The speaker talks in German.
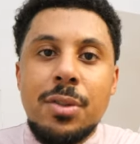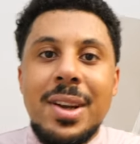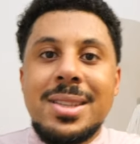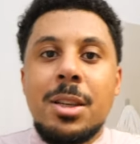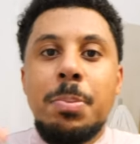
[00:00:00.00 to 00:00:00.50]
zu
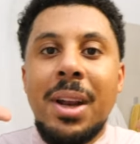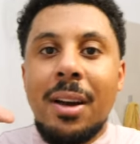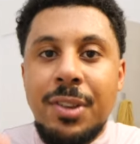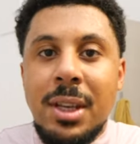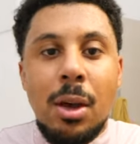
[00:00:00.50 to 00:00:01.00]
fassen, ich bin
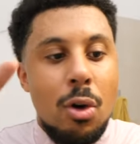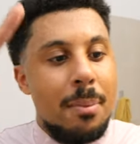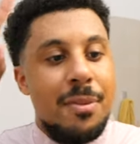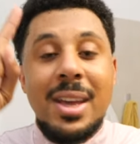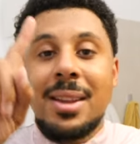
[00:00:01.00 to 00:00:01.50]
nach Wien
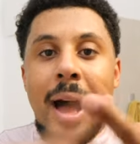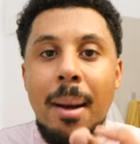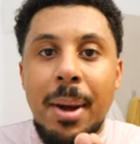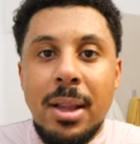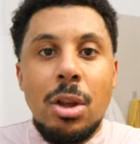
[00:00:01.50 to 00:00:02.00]
gekommen wegen der
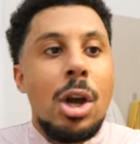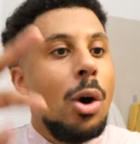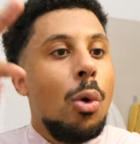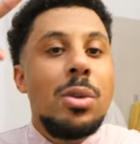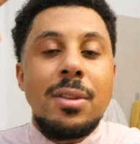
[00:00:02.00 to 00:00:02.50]
Arbeit
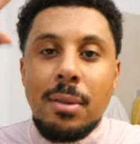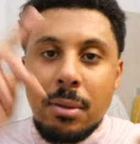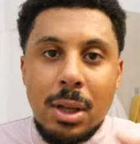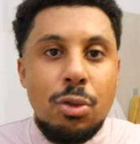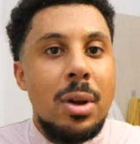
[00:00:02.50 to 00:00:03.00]

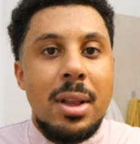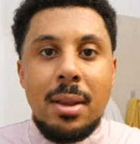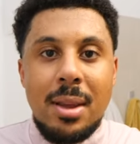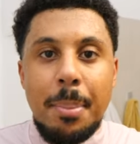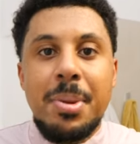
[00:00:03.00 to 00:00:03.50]
und
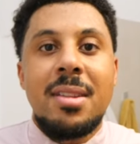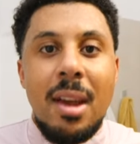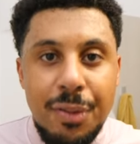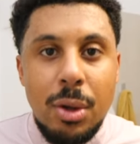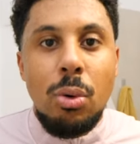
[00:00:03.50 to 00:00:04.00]
natürlich, ich habe hier
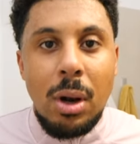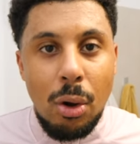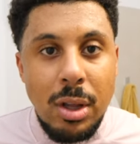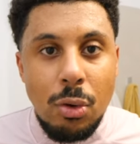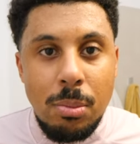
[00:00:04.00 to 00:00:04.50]
sehr viele coole
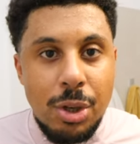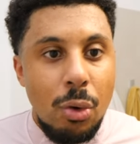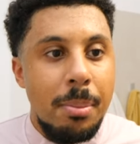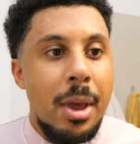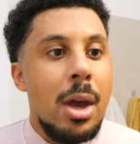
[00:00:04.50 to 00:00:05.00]
Leute um mich
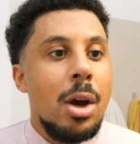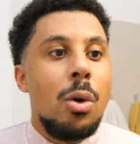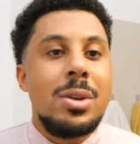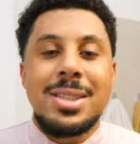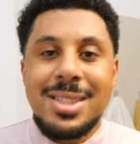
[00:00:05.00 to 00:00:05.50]
rum
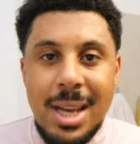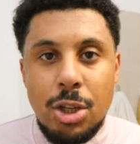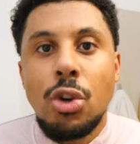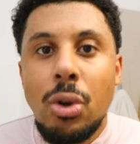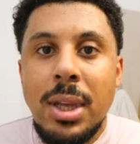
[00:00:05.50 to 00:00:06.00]
und es ist sehr
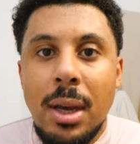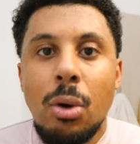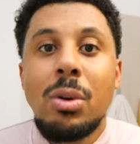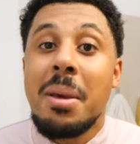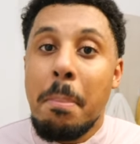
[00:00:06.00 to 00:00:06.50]
schön hier.
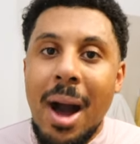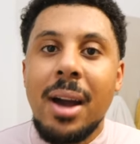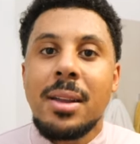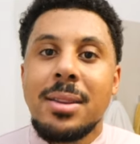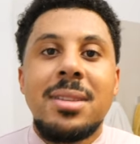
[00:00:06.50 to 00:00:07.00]
Und ich
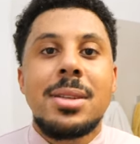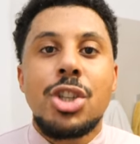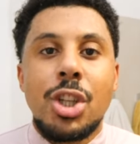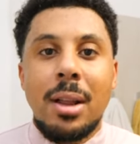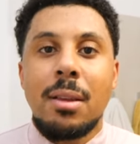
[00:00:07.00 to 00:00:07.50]
mag diese
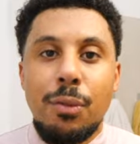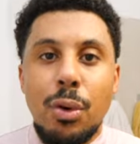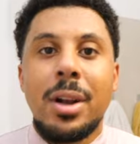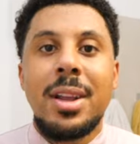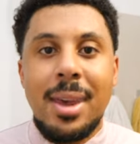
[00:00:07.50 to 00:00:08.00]
Stadt
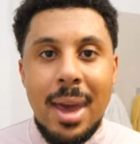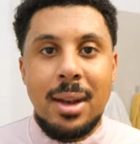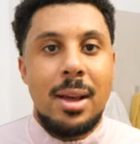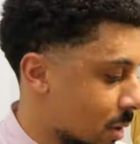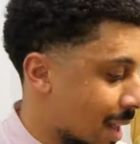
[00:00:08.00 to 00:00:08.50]
wirklich
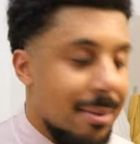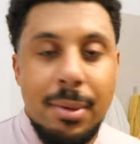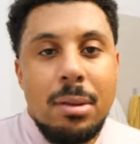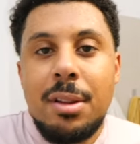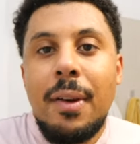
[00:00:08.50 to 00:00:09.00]
gerne.
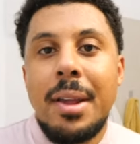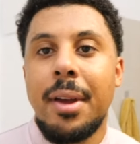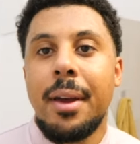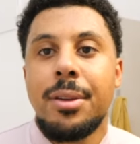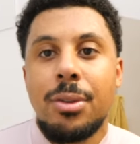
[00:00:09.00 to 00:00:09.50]
Das war es
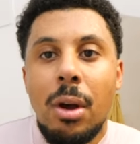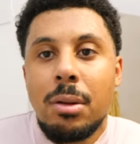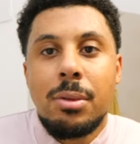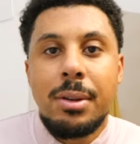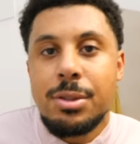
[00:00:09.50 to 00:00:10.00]
eigentlich hier.
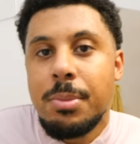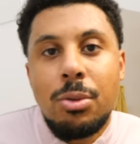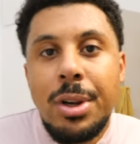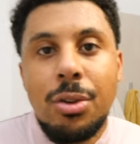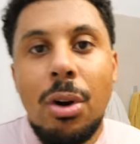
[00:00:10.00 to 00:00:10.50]
Jetzt mal
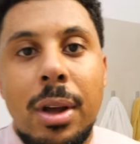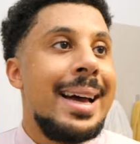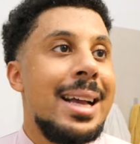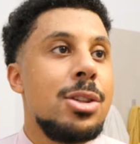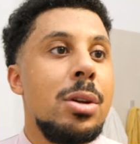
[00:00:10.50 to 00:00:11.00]
Real Talk.
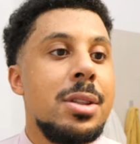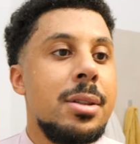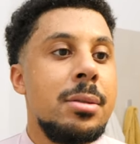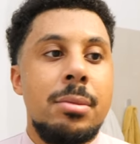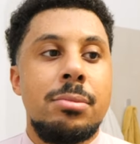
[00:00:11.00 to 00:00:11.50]

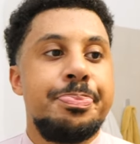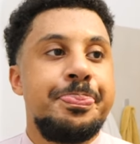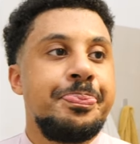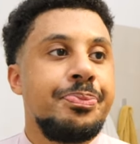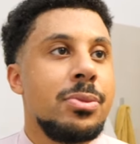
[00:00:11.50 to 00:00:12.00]
Ansonsten,
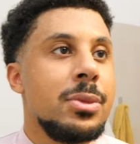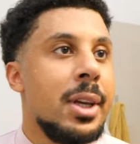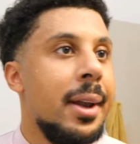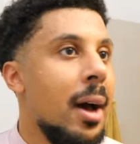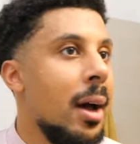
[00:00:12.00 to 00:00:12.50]

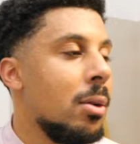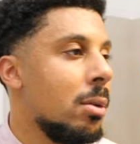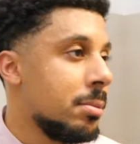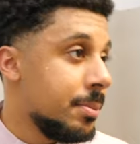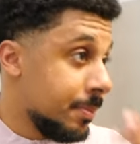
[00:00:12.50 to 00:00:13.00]
keine Ahnung.